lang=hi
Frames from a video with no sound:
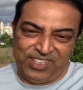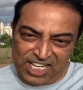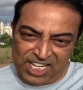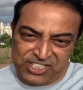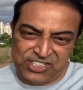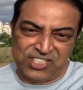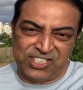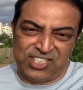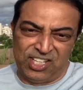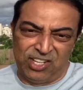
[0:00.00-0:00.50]

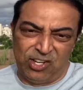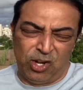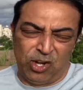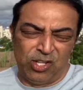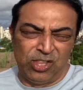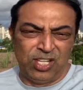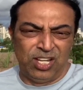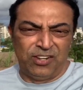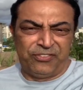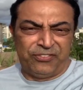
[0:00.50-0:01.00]
ऑन द
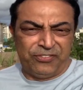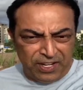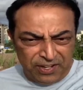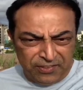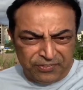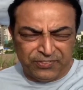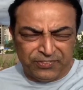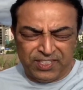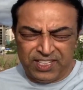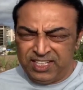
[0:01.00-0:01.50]
फिफ्थ
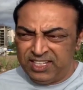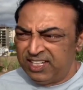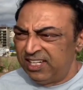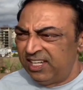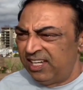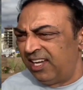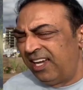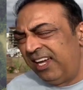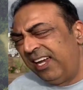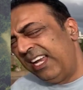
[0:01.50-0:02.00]

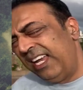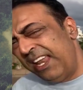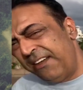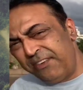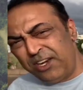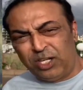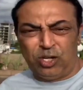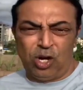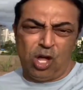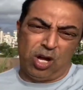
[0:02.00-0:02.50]
इलेवन ओ
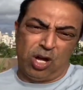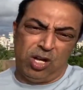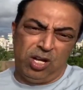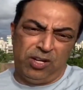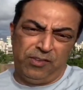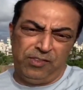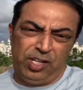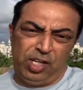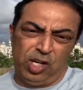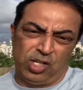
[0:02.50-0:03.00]
क्लॉक वी लॉन्च
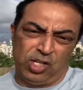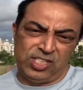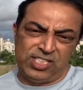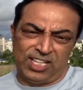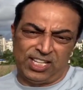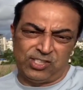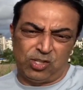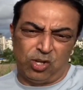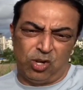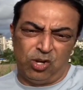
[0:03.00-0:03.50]
दैट सॉन्ग
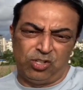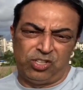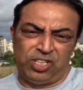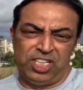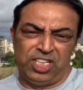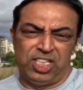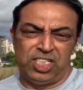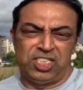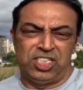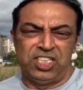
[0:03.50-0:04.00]
टी
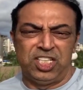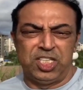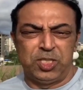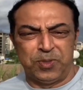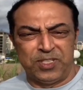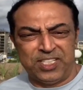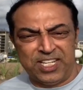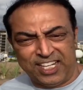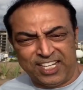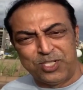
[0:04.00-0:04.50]
सीरीज पे जाके
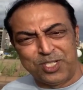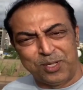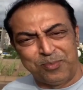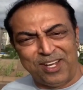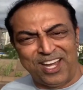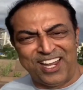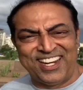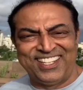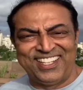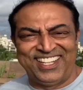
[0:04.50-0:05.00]
आप लोग सब
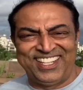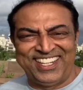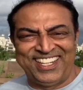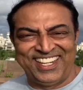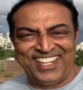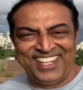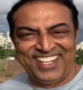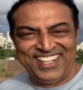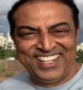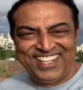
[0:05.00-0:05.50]
गाना देखिए
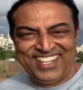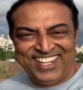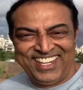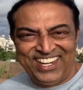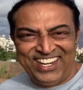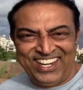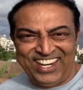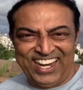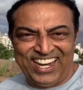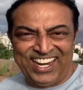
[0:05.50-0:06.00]

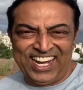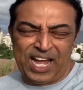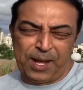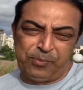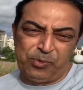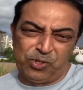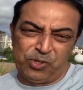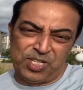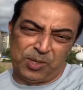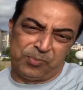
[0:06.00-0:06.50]
एंड आप
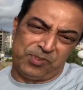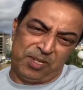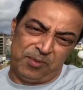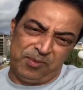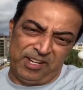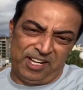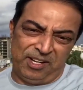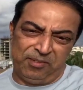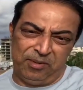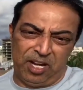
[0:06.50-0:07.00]
लोग सबसे मैं
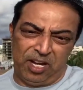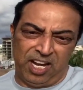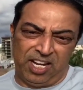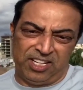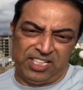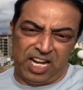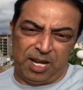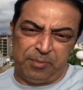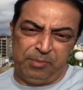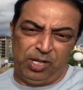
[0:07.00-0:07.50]

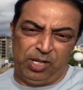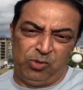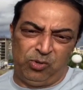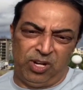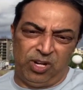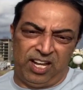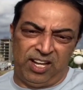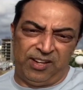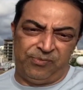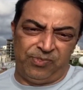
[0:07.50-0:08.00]
यहाँ मिलूंगा
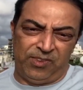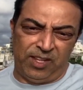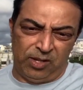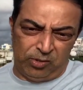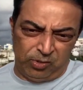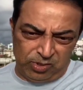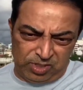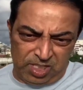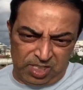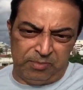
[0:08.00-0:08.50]

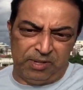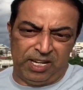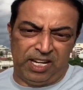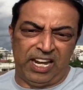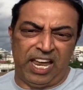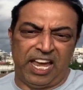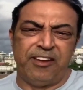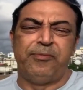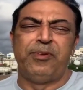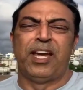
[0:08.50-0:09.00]
उस दिन मैं
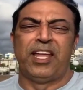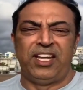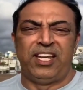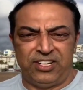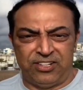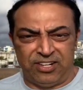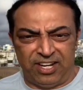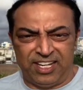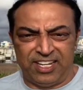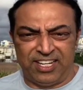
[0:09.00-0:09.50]
लाइव भी आने की
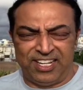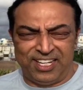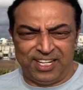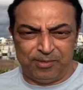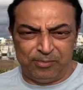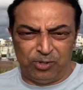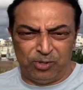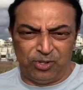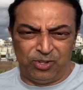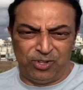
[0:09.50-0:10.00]
ट्राई करेंगे हम
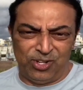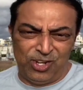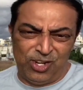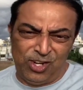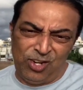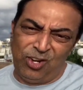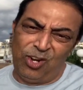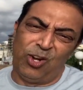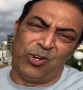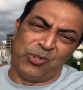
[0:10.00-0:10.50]
लोग
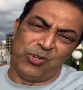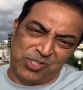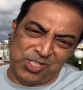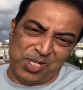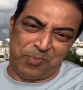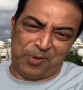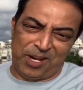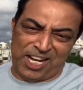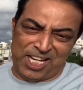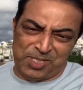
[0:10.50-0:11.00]
और कुछ
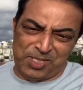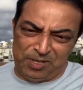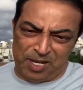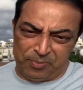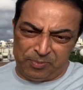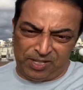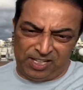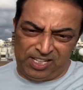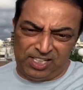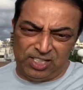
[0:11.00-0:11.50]
सरप्राइज भी आपके
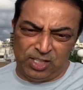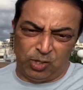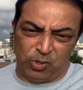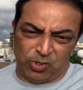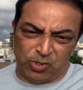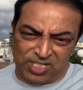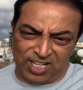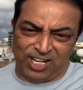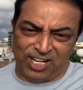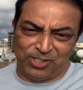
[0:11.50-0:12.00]
लिए जो हो
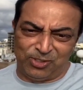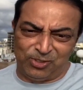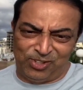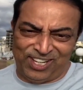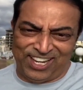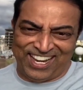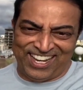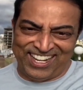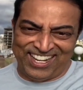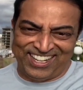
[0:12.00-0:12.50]
सका तो ले
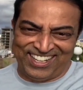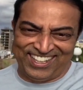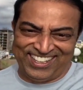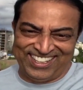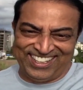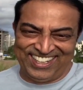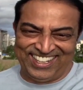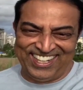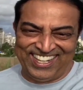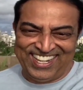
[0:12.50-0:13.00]
आएंगे
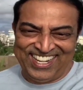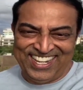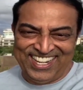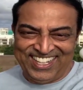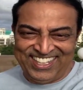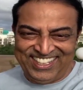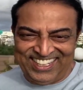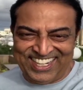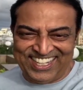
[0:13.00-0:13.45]
यस